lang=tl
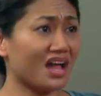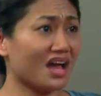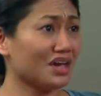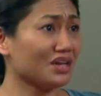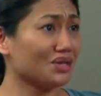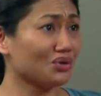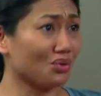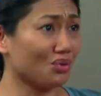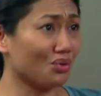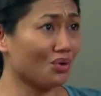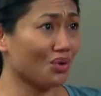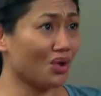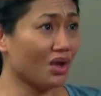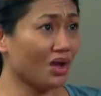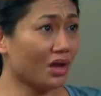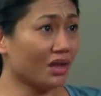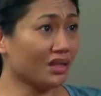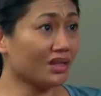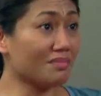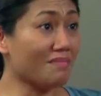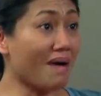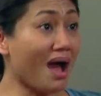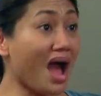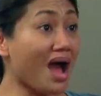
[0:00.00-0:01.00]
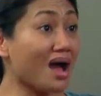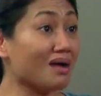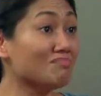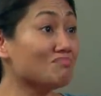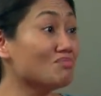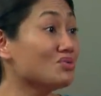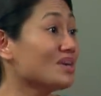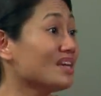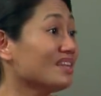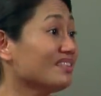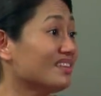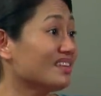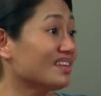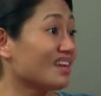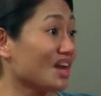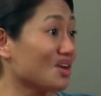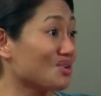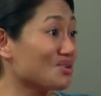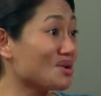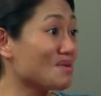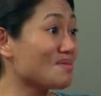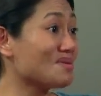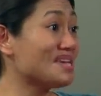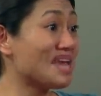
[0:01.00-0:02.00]
kayo na maaambunan din
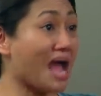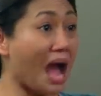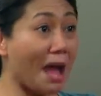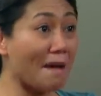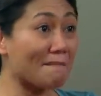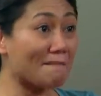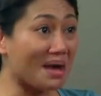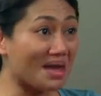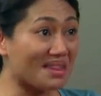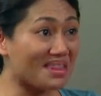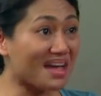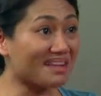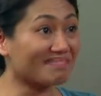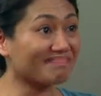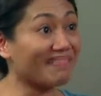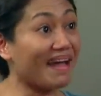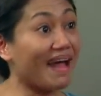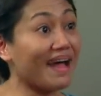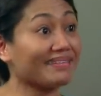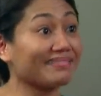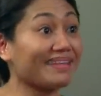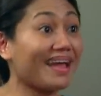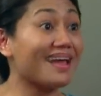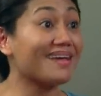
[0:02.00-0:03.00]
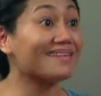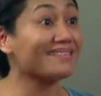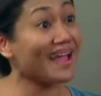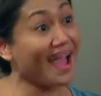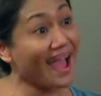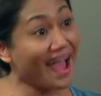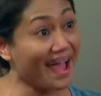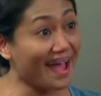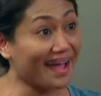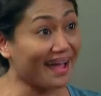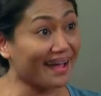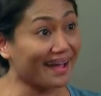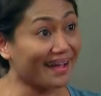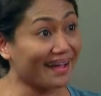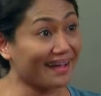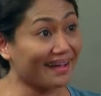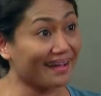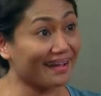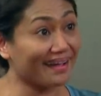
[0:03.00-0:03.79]
kayo ng yaman ng tatay niya. Alam mo,